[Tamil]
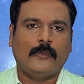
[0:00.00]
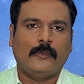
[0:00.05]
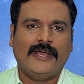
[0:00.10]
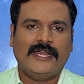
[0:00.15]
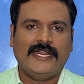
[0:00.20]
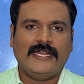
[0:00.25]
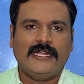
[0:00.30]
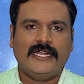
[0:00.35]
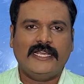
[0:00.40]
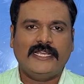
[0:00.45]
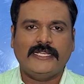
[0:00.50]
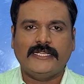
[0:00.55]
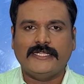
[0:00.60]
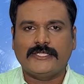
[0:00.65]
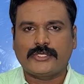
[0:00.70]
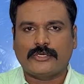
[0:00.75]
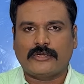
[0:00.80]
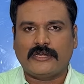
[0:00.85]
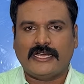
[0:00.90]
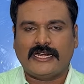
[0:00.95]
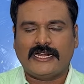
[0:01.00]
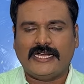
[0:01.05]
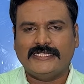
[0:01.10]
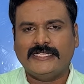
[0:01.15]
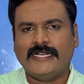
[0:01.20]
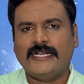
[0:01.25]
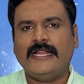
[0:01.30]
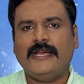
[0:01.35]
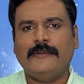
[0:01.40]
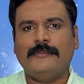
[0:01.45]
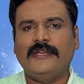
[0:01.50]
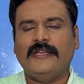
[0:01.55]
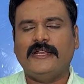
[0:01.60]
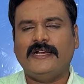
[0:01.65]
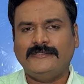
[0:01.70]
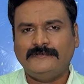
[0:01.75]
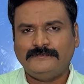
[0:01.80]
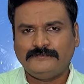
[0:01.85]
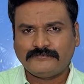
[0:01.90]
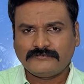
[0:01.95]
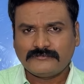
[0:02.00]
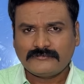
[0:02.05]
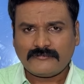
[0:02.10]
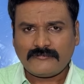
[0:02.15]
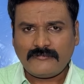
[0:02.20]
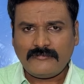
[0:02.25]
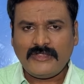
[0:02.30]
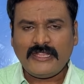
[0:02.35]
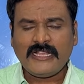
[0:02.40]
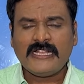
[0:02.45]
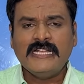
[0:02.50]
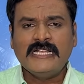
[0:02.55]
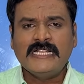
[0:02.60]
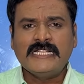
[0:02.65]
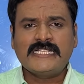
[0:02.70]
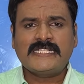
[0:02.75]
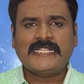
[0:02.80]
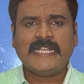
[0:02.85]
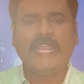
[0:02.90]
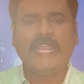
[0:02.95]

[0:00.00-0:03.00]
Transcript: வரிகளை சொன்னார் அது என்ன அப்படின்னா சே